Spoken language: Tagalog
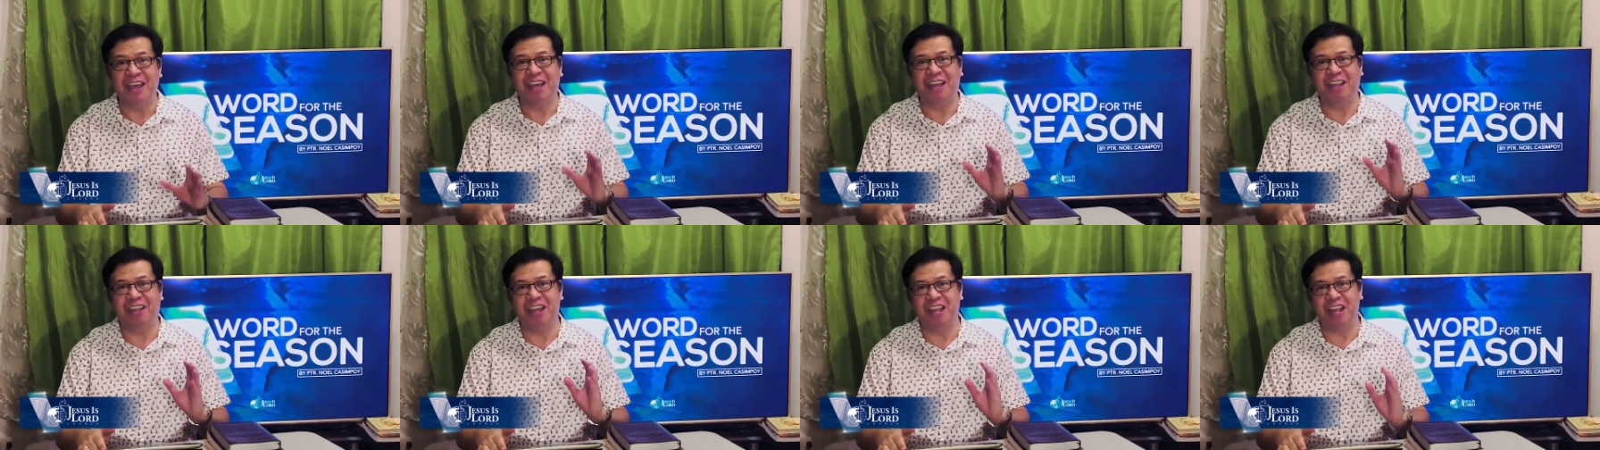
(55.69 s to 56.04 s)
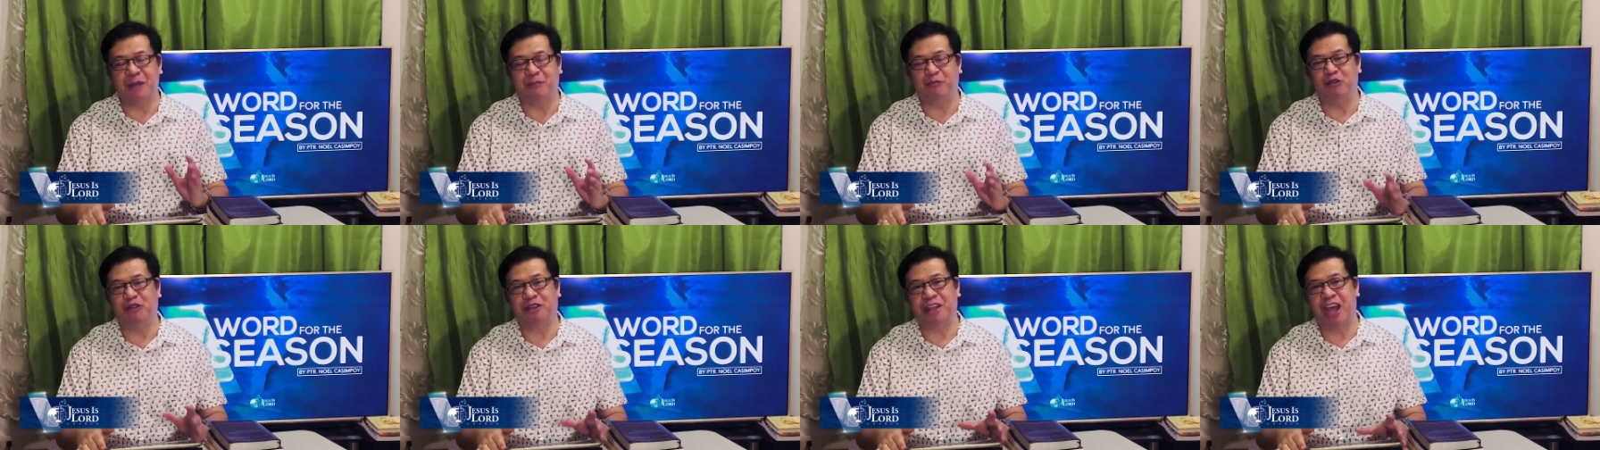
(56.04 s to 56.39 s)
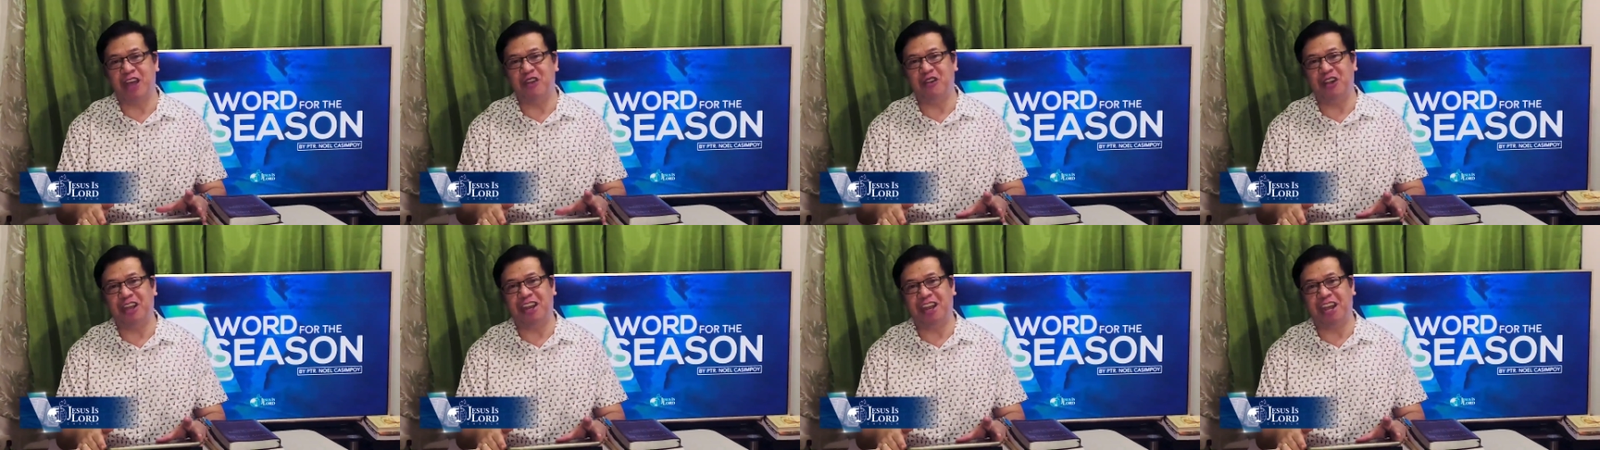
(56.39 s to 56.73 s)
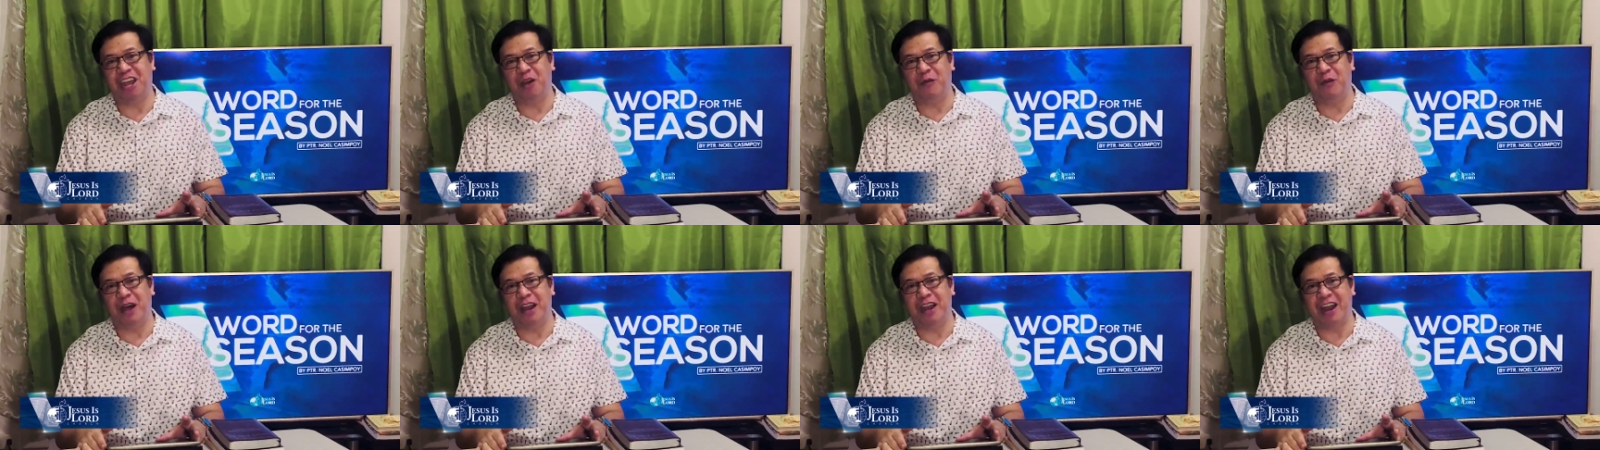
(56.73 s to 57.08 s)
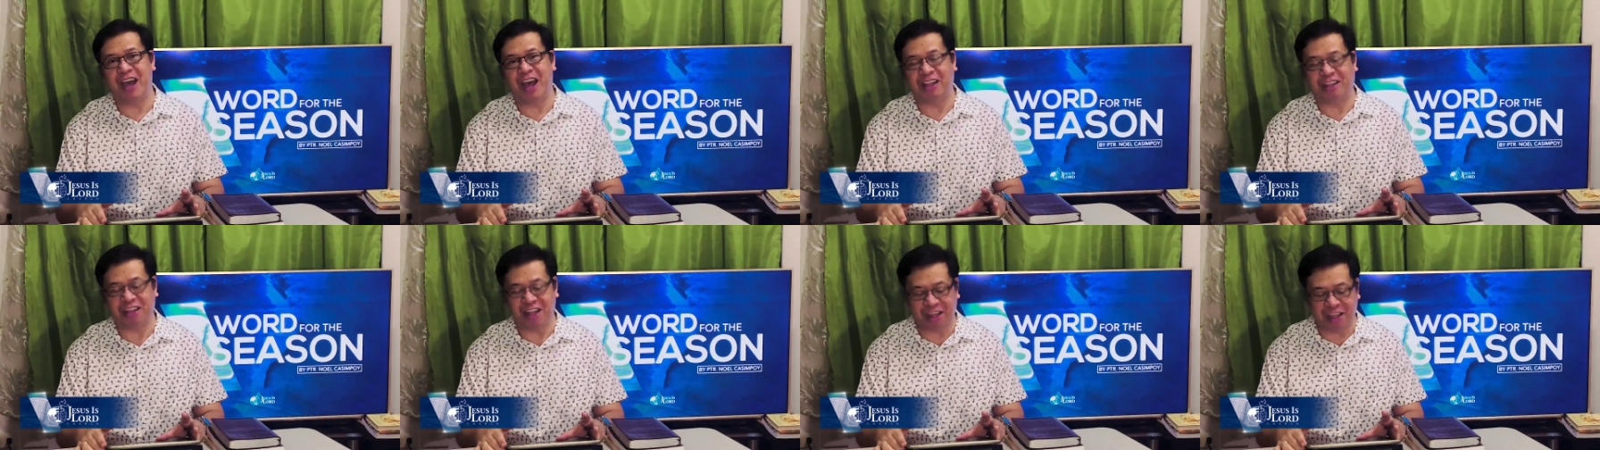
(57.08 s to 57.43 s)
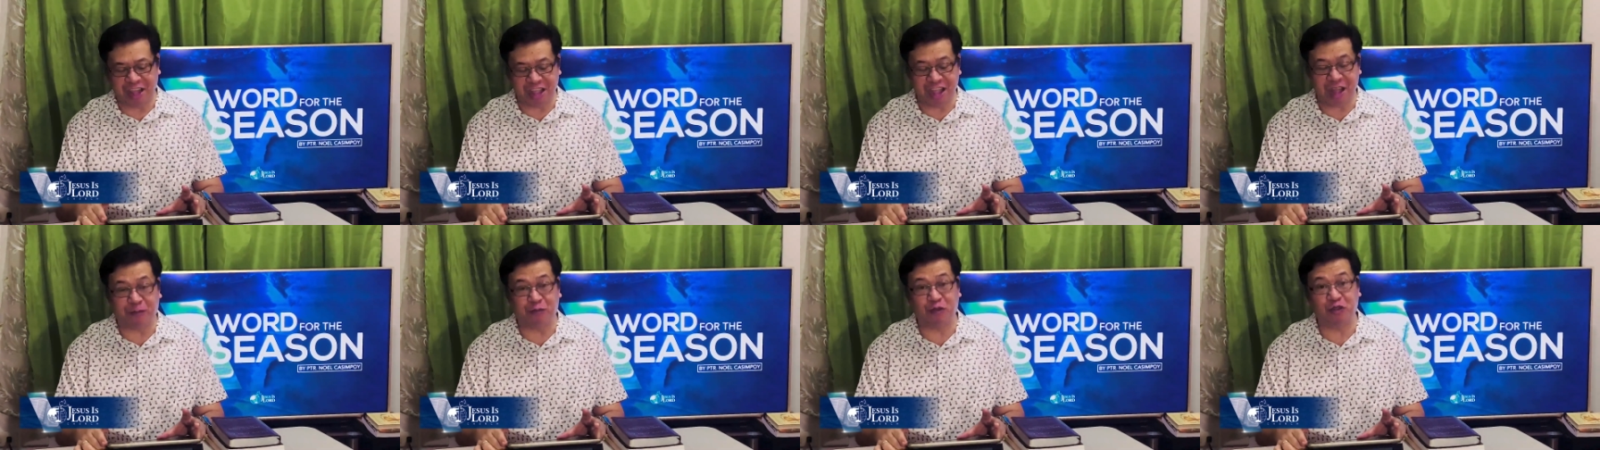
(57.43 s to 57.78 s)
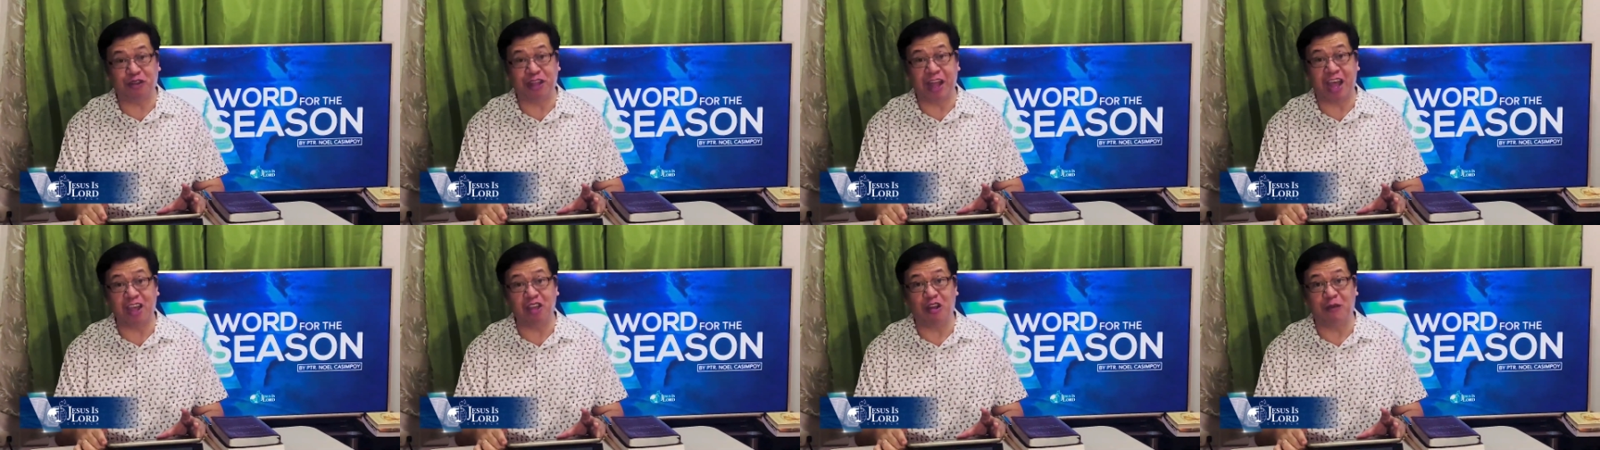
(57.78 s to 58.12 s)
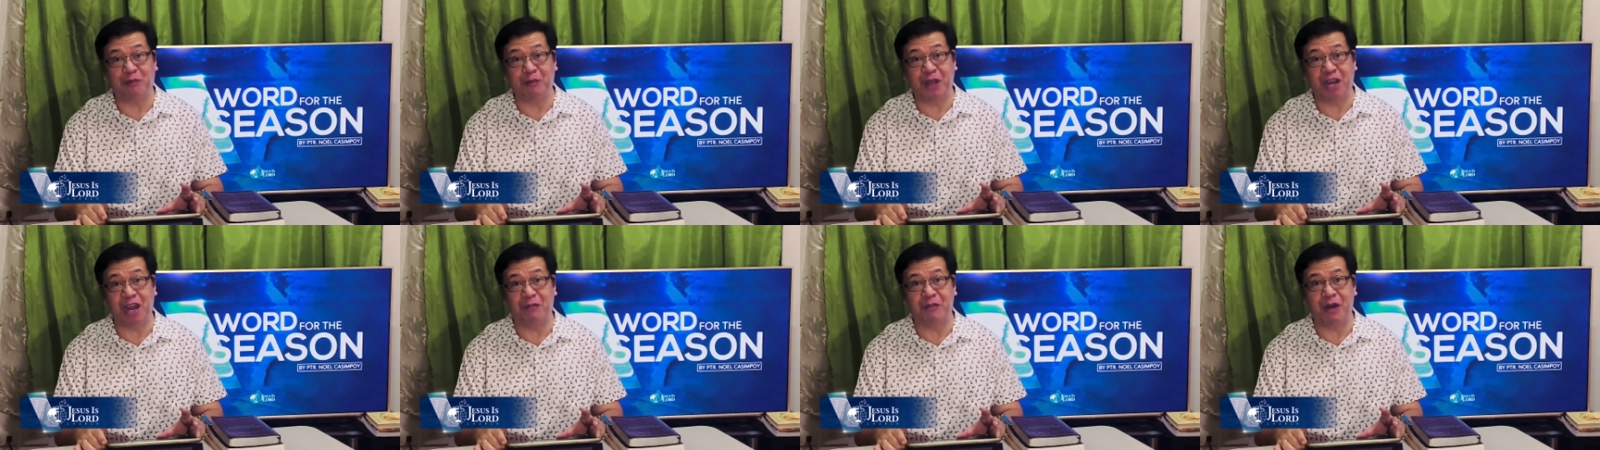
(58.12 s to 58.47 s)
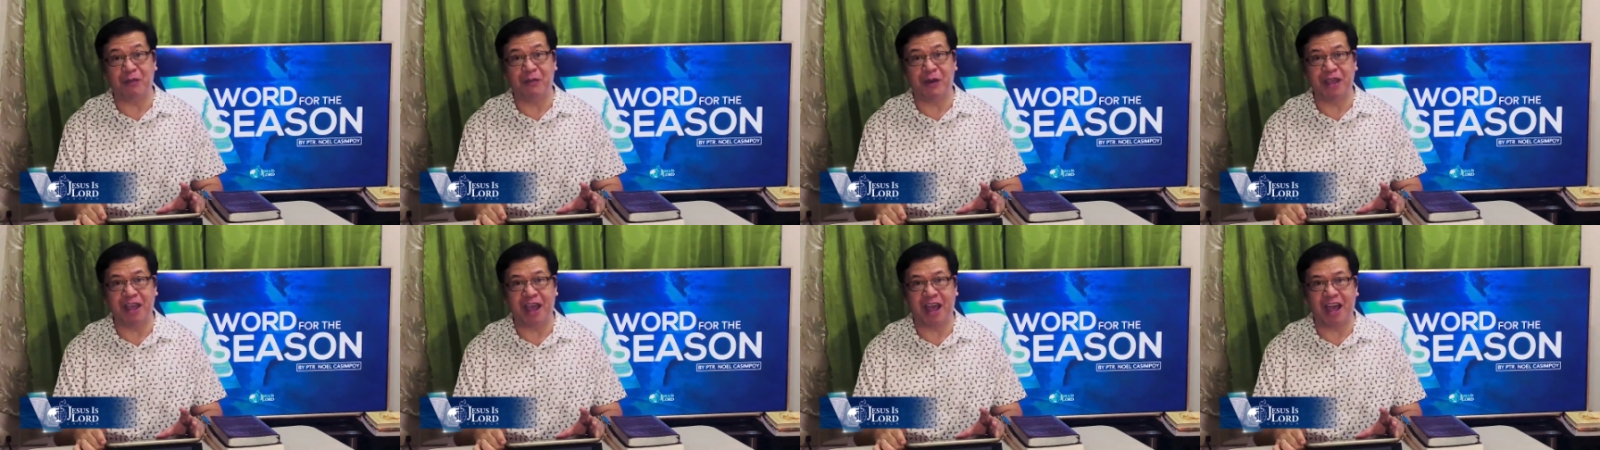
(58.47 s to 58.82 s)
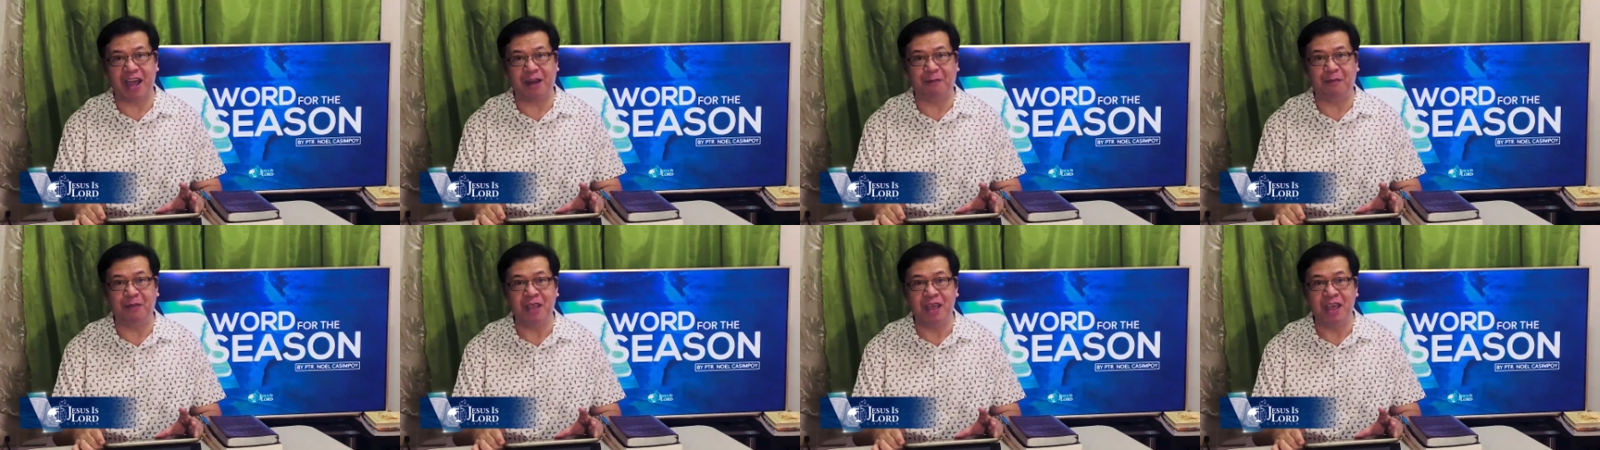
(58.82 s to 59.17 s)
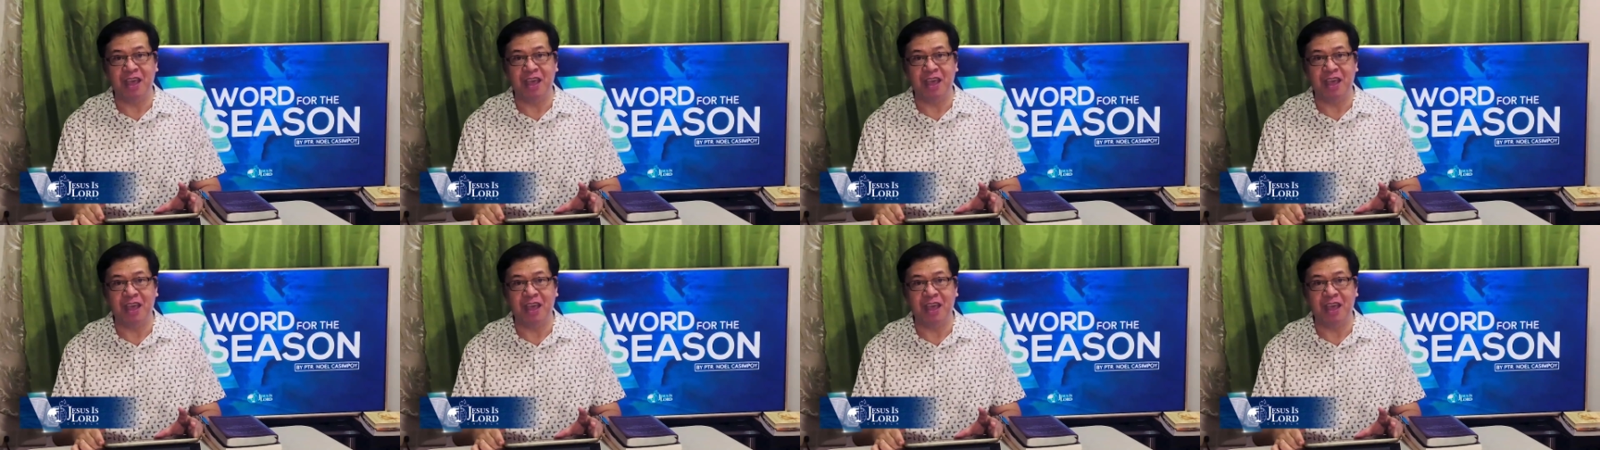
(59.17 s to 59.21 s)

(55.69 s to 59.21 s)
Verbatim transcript: hindi niya po tayo iniiwan at hindi niya po tayo pinababayaan.